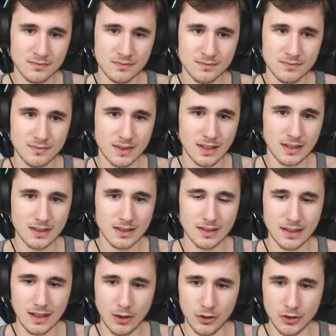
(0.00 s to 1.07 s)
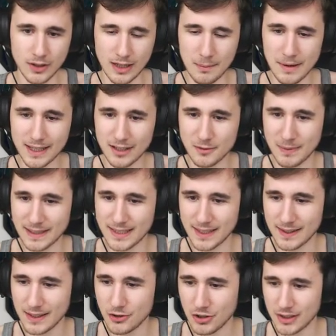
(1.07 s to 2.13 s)
Va bene, va bene. Okay, la barra
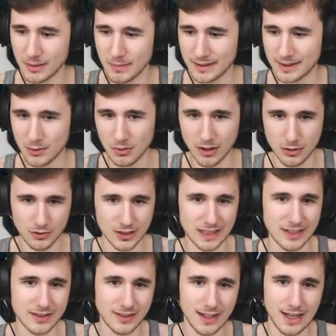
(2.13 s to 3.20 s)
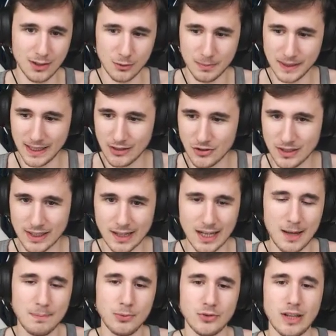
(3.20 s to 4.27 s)
spazzatrice ti mette qualcosa di strano, perché in genere
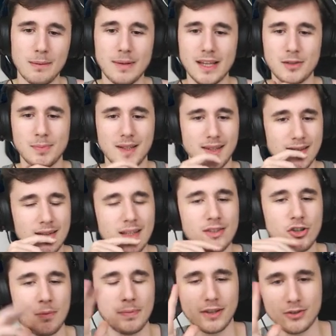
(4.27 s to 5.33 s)
Clap usa la barra spazzatrice per